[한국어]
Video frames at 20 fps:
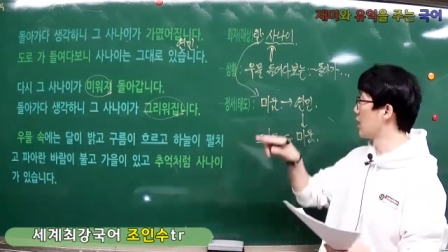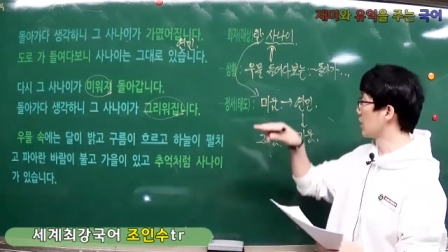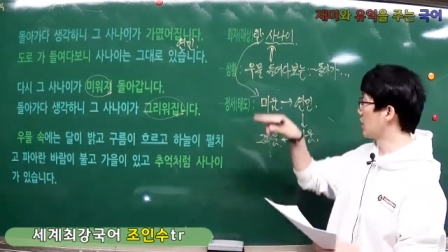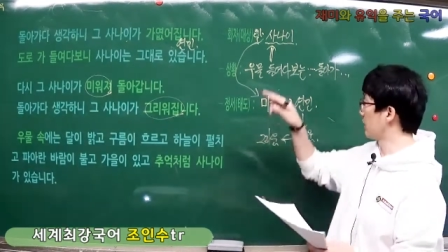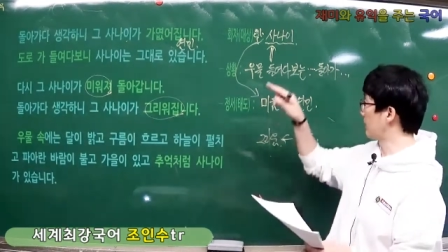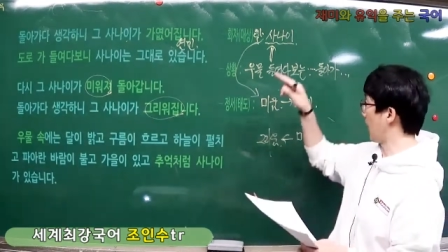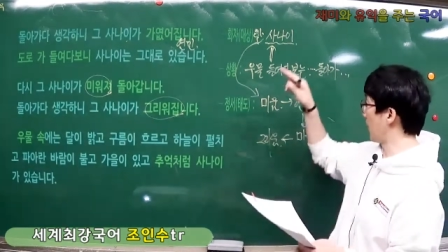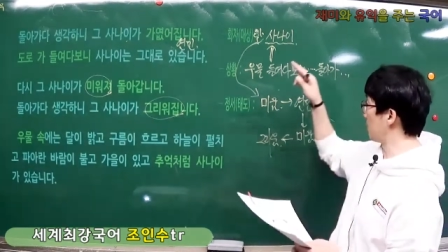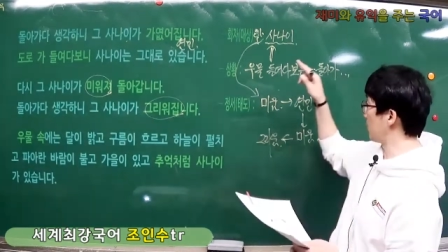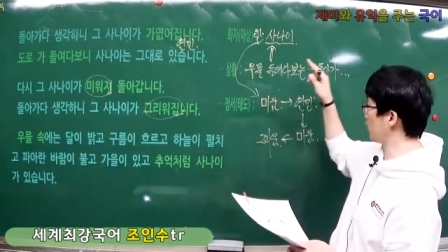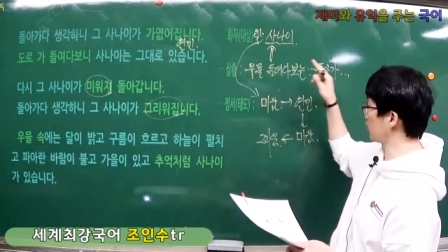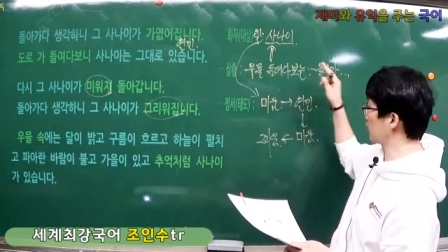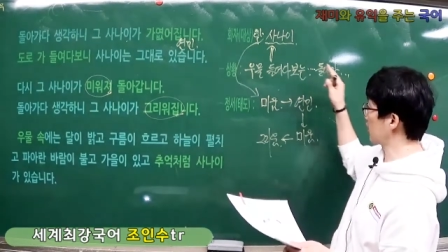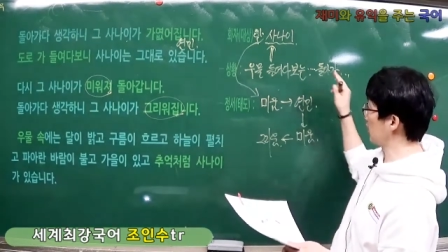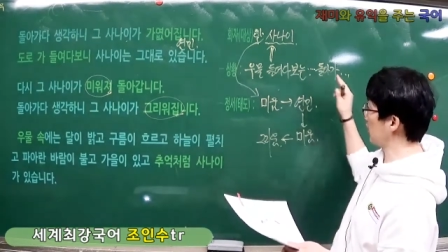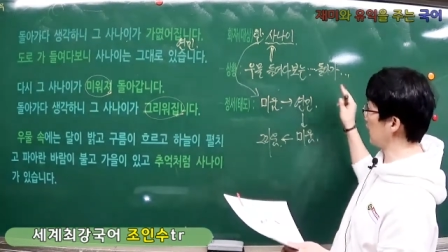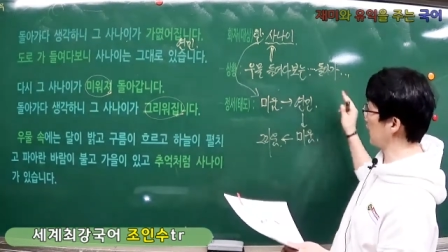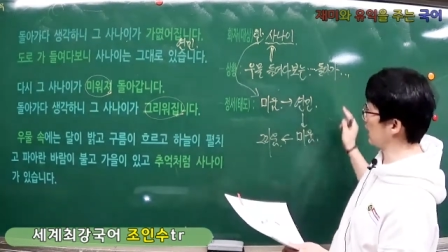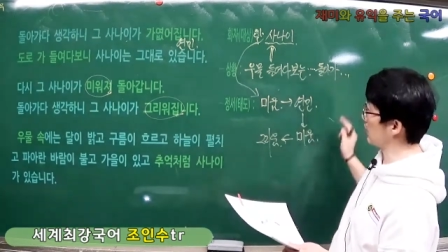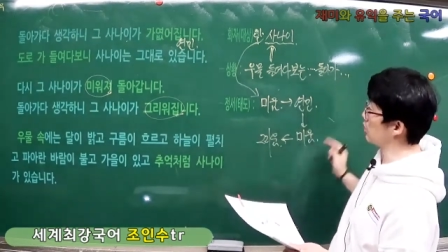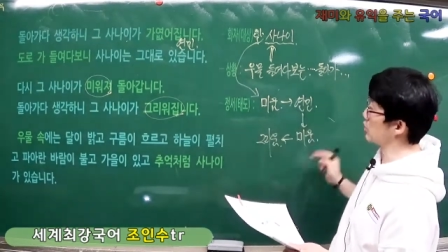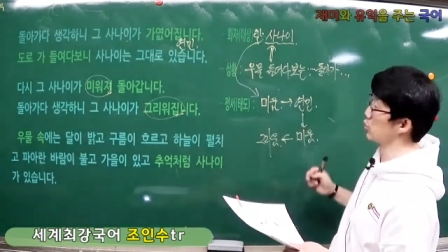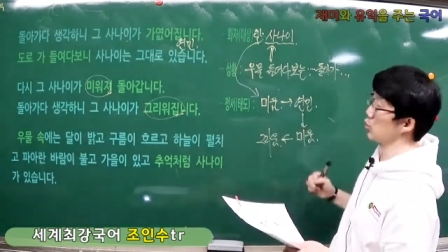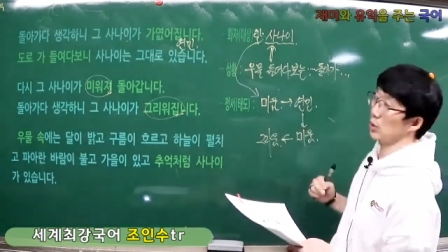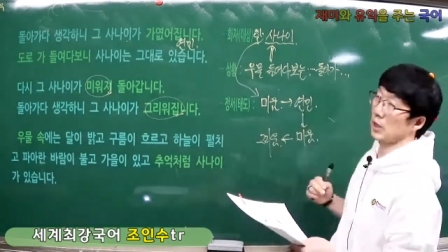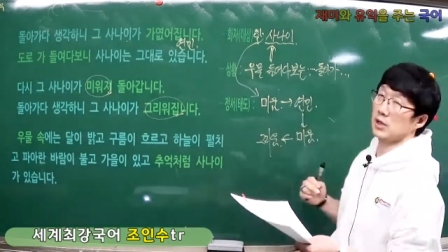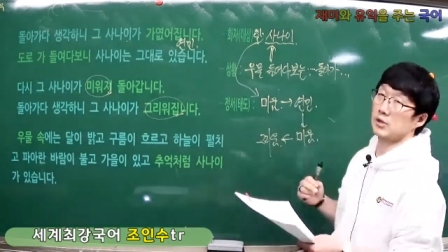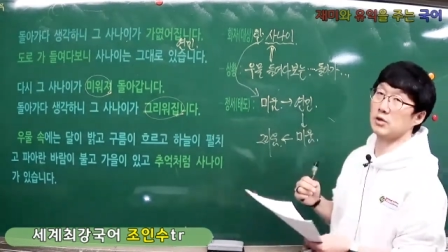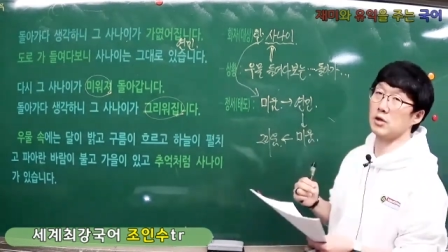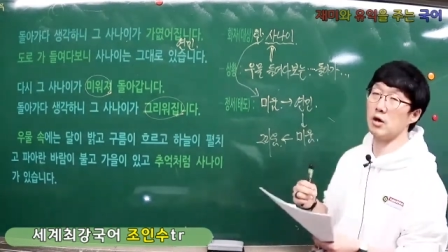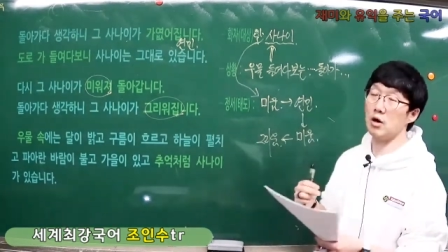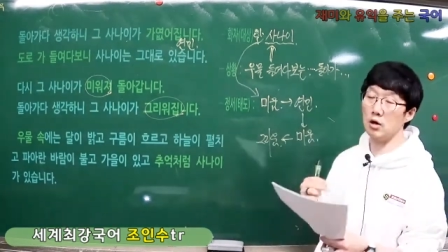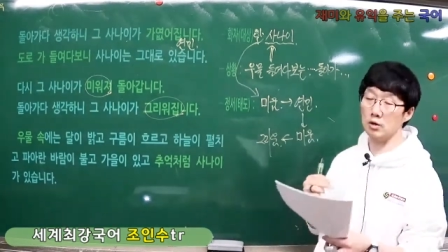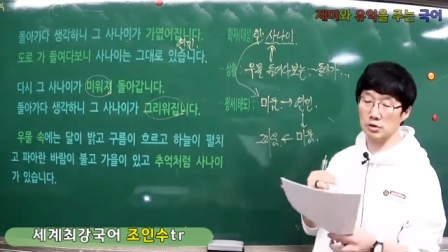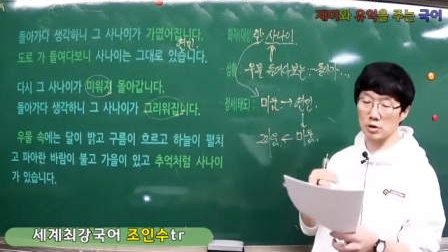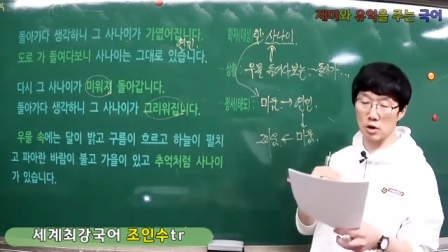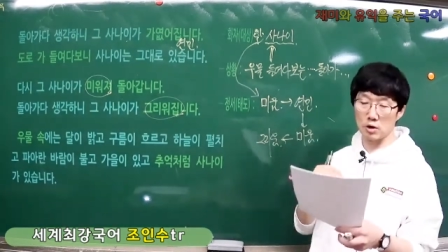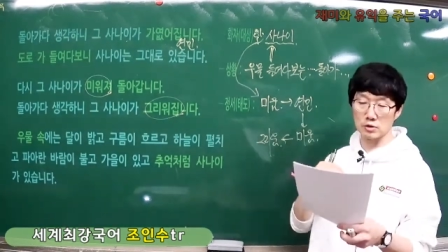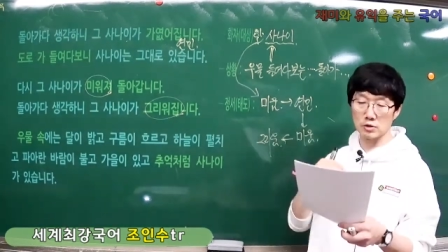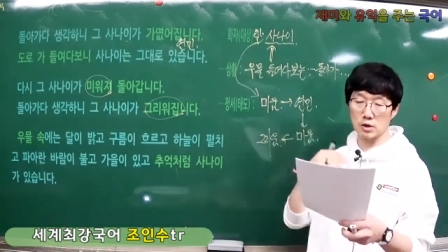그 반복되는 행위 속에서
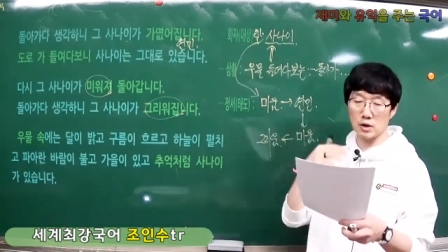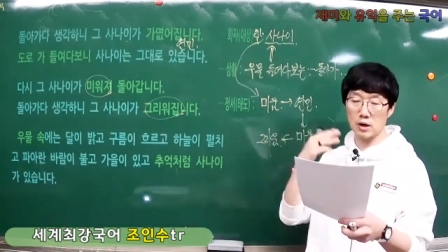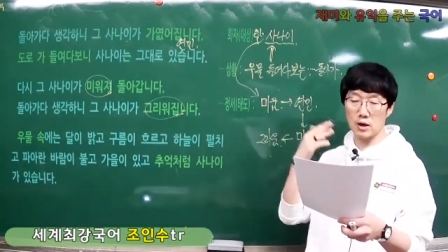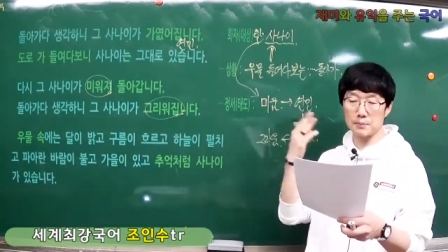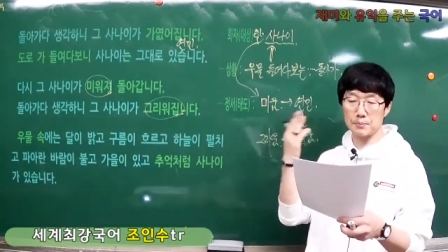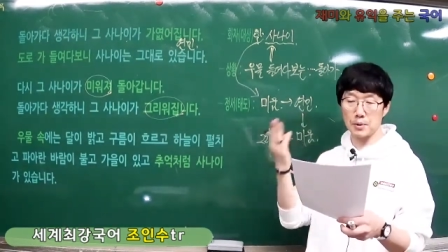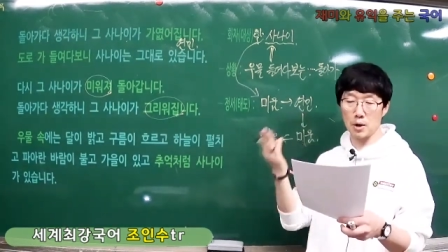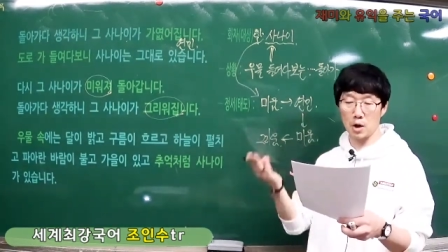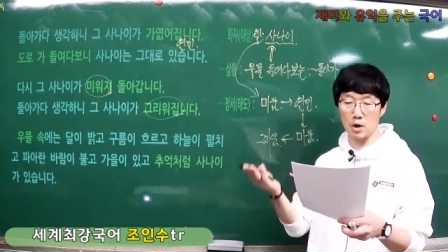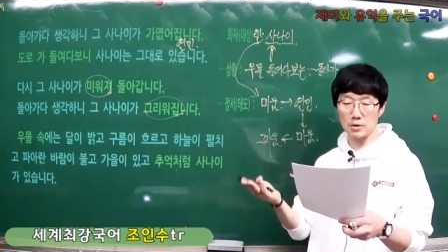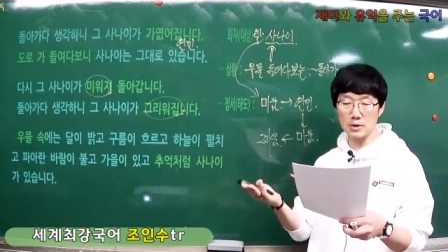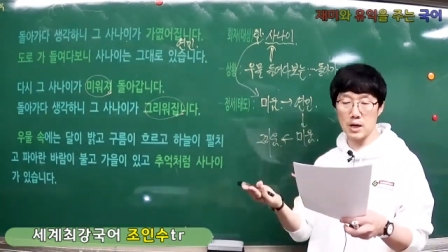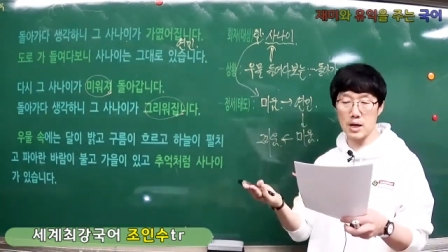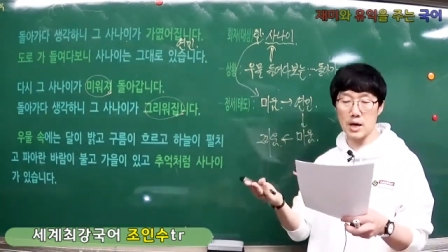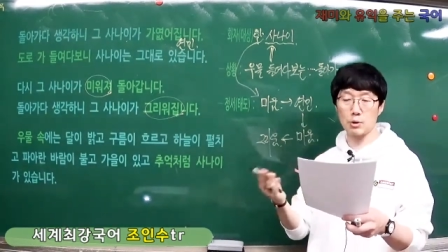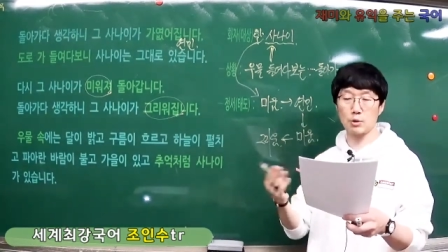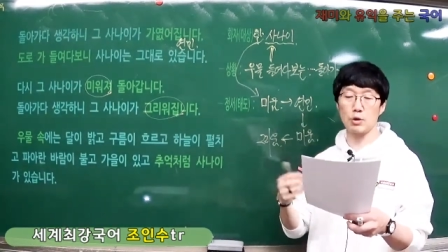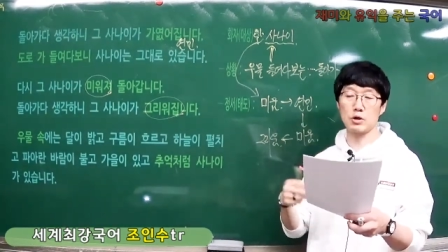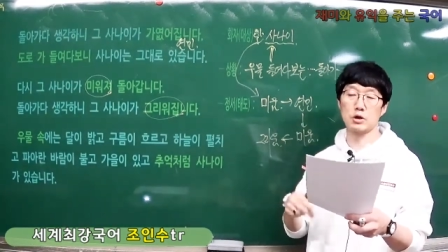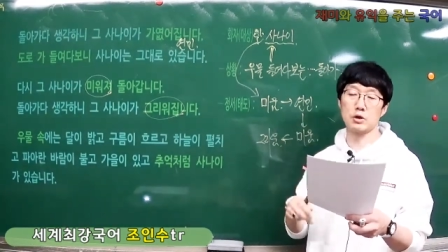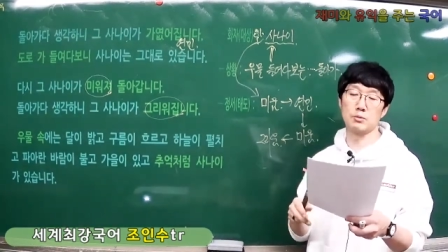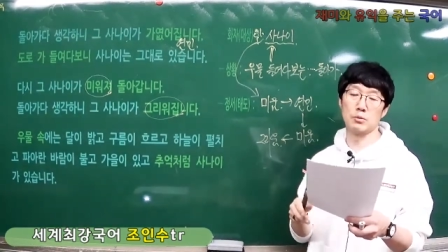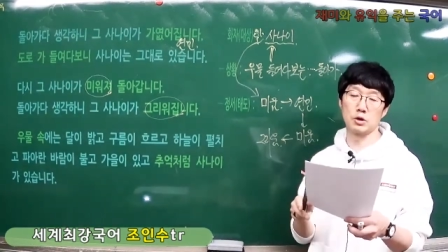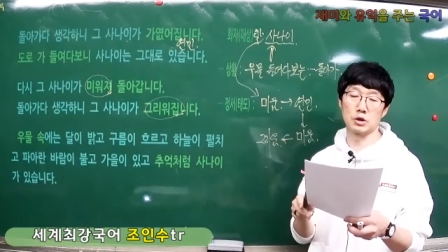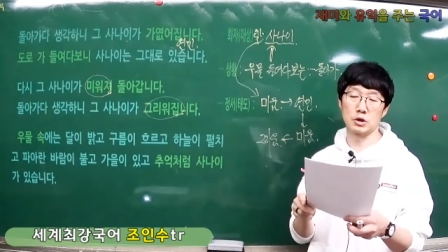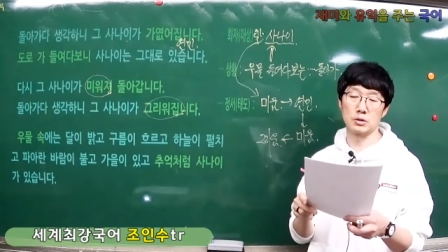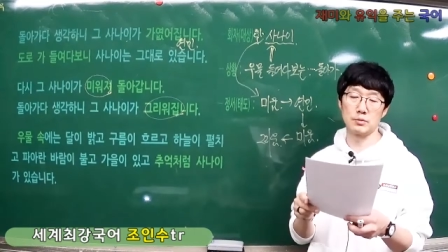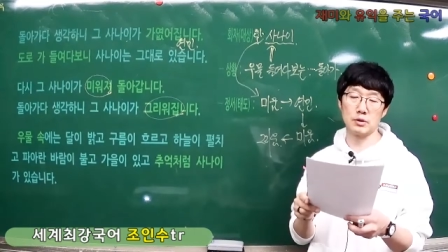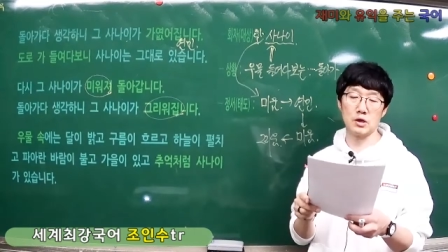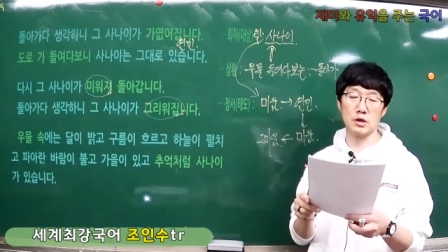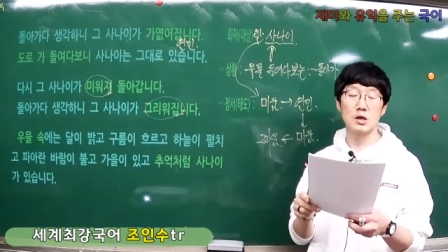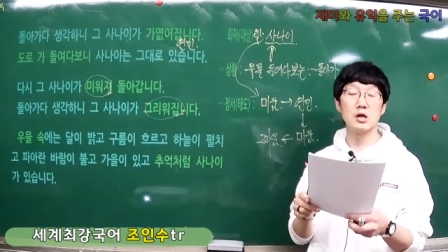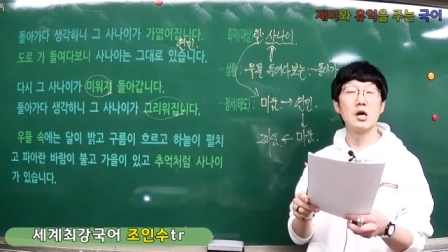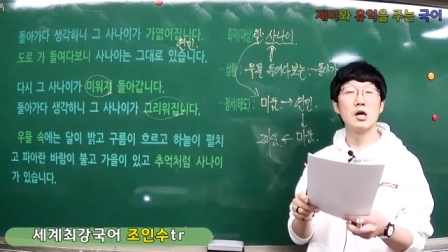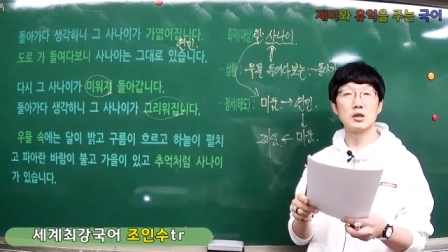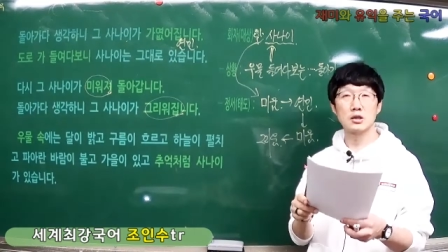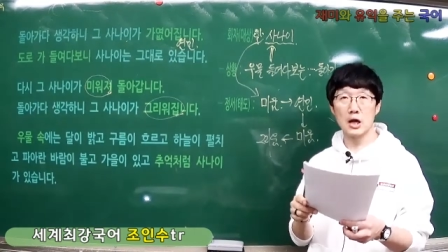정서가 변화하고 있는 모습을